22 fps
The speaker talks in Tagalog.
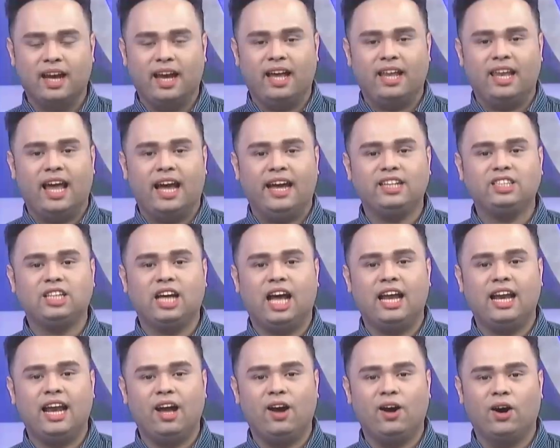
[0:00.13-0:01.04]
Elijah
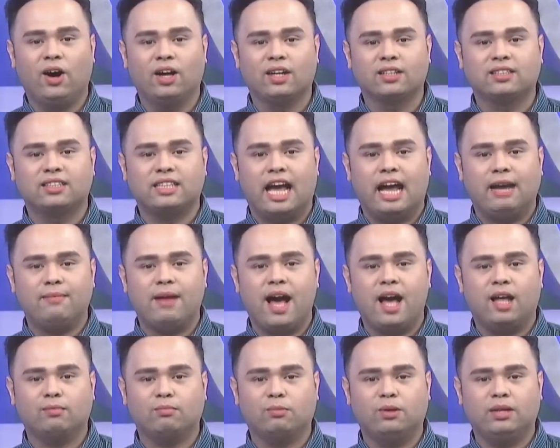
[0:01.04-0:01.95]
Alejo, time
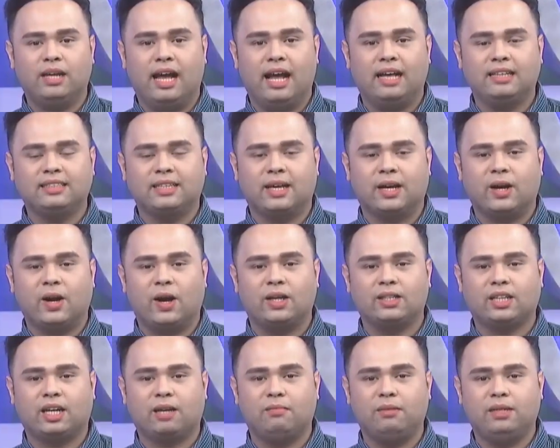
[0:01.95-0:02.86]
out muna sa
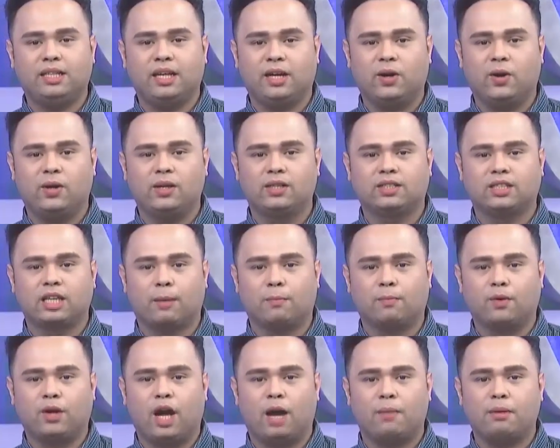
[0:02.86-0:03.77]
kontrabida role sa
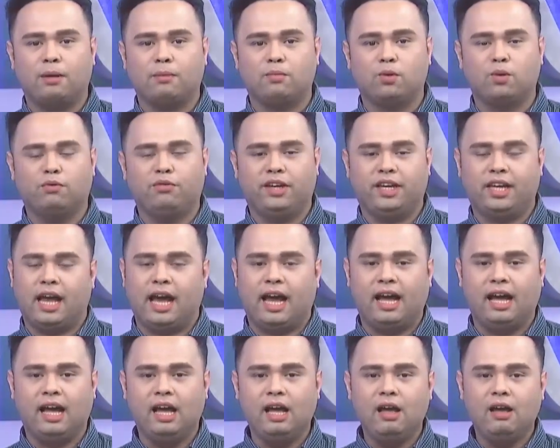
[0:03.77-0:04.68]
upcoming movie
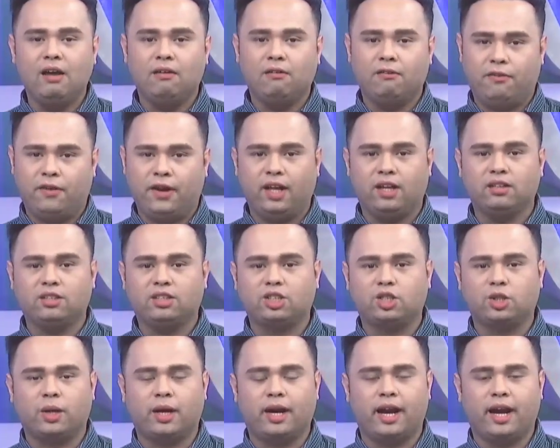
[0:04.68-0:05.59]
na Field
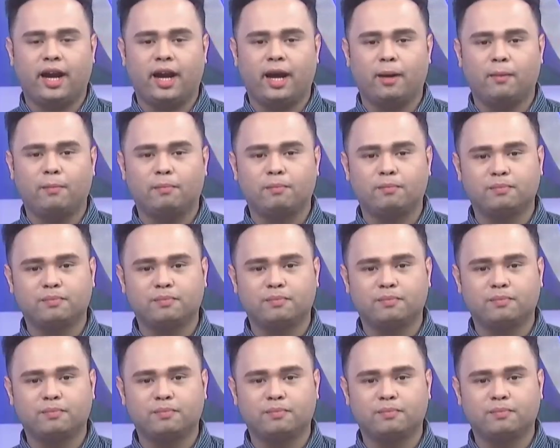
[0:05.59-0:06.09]
Trip.